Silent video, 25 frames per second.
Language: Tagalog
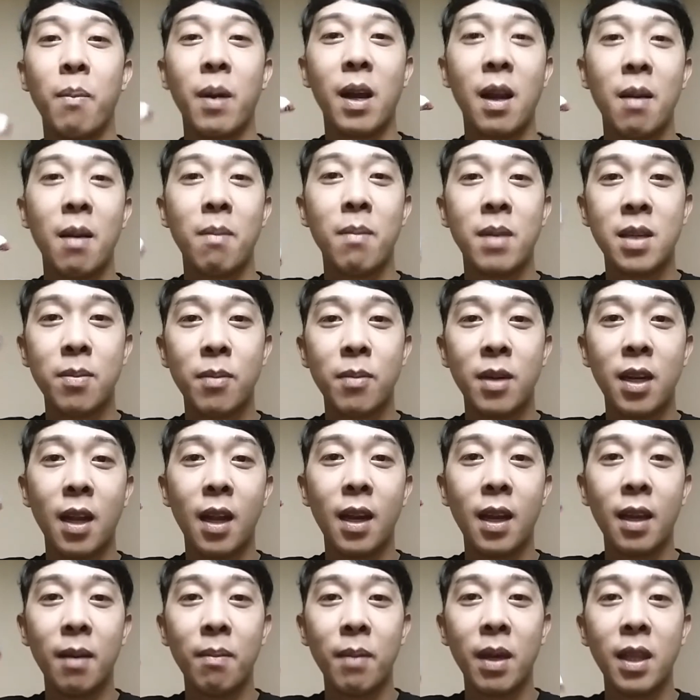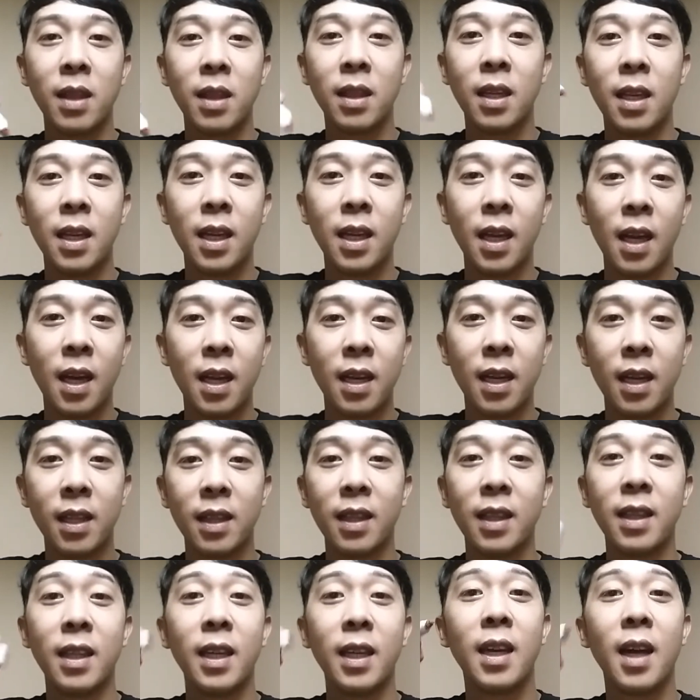para mas madaling maintindihan
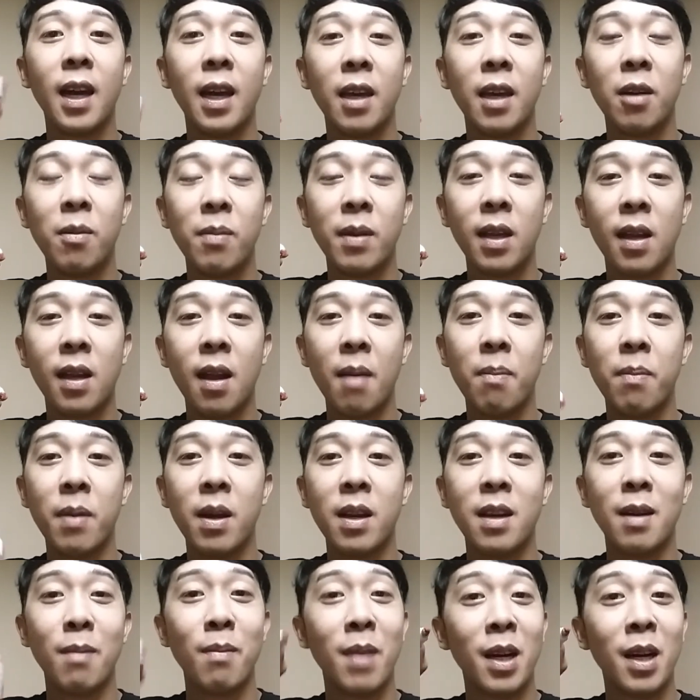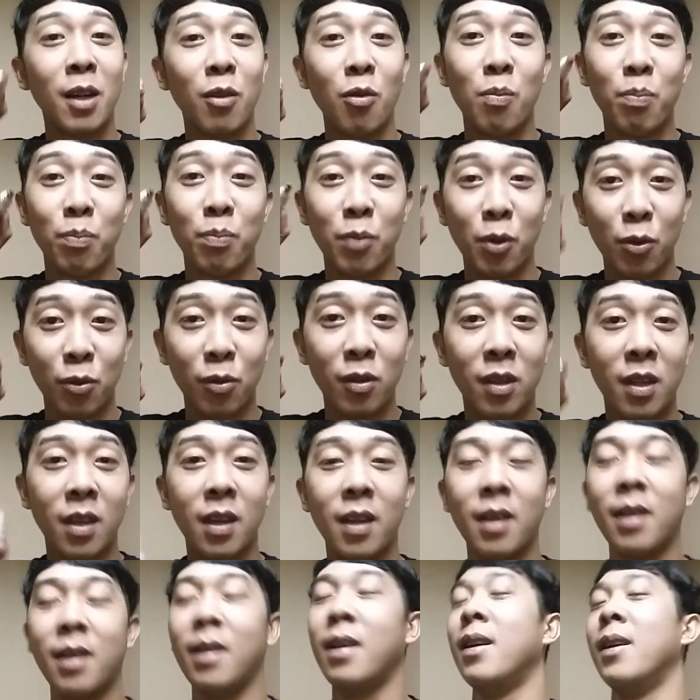at hindi na kayo mahirapan na
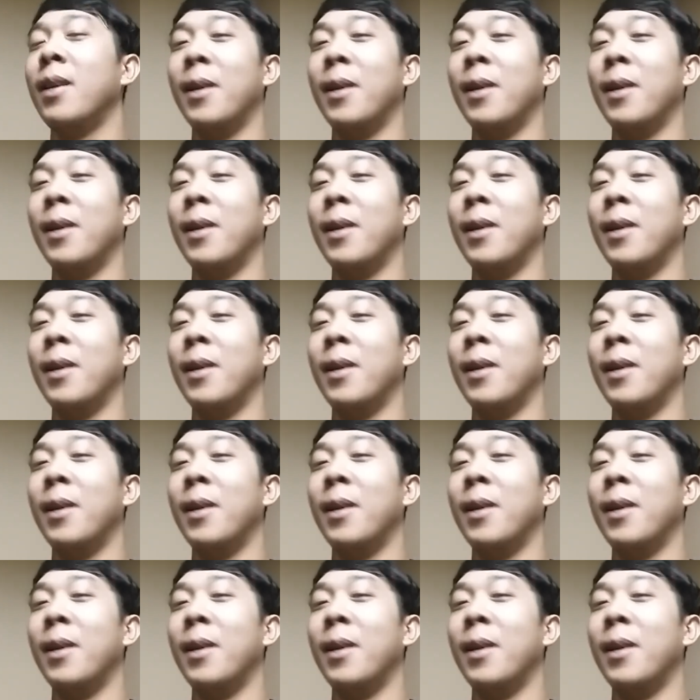mag-compute